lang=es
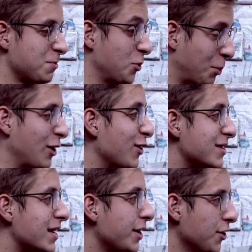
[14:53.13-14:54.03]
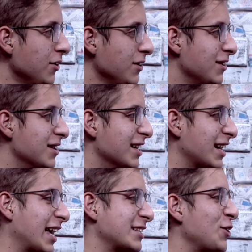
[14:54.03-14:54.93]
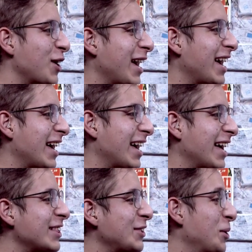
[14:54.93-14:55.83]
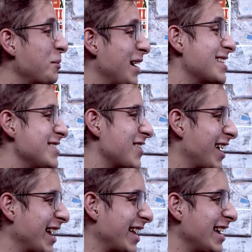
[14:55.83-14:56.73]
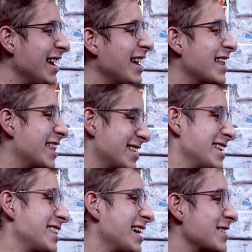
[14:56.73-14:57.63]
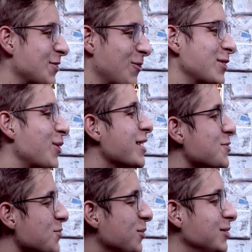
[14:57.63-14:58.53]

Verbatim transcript: tomarlo en serio, ¿Qué es lo que tú le hubieras dicho al Kerry de hace tres o cuatro años?